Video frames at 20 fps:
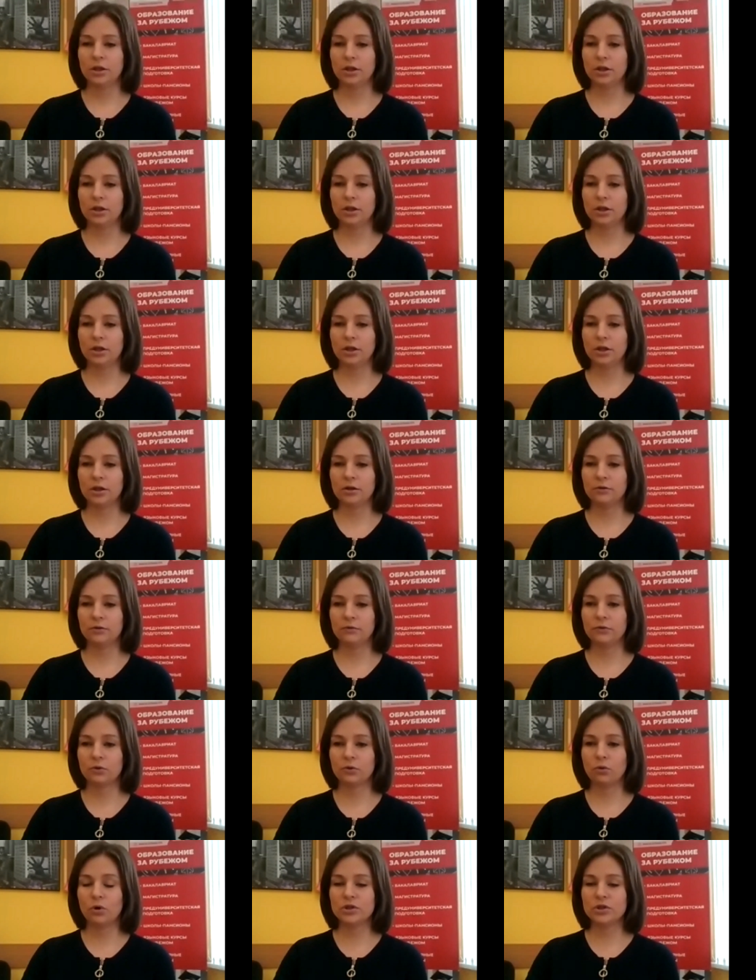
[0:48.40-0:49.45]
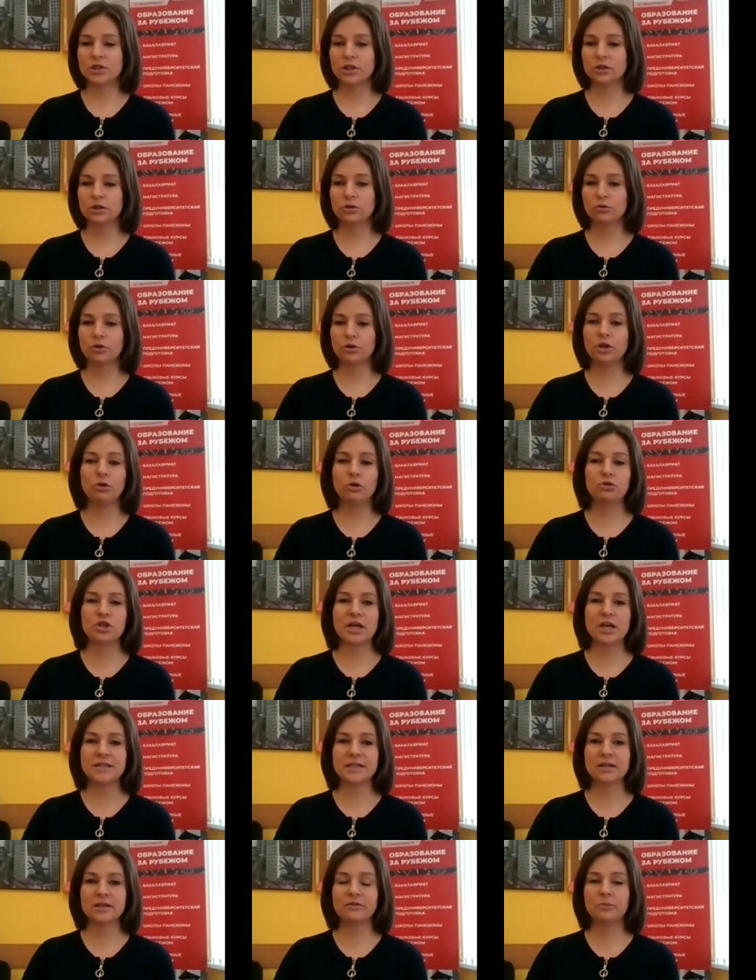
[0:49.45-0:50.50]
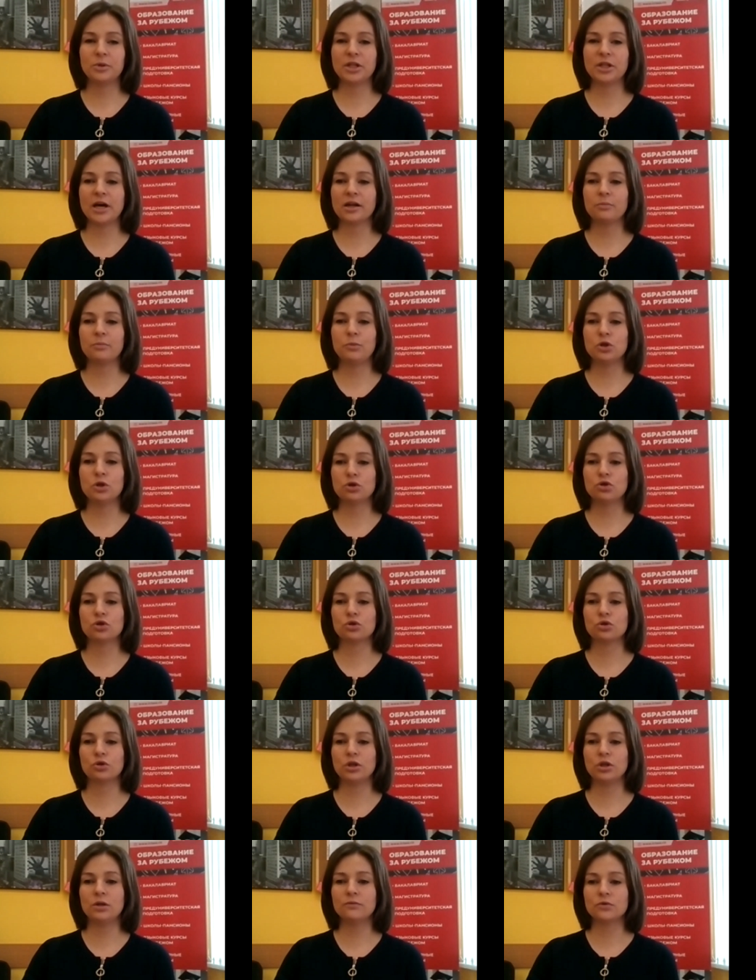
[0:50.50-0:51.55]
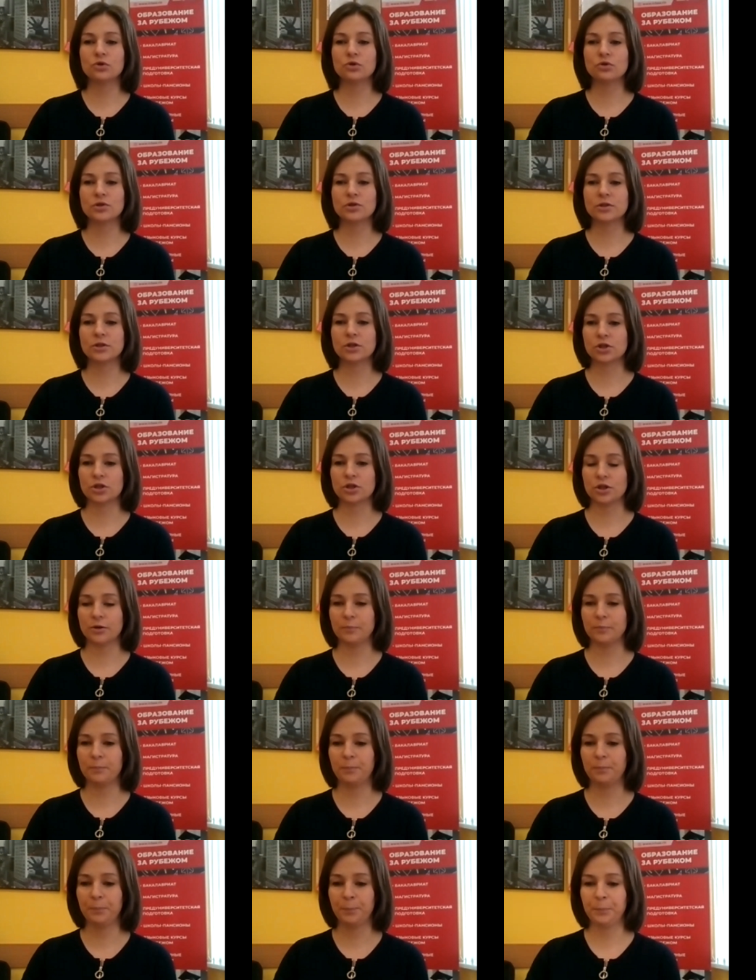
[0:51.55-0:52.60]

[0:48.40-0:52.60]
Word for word: И вроде другие участники вебинара пишут, что им все слышно.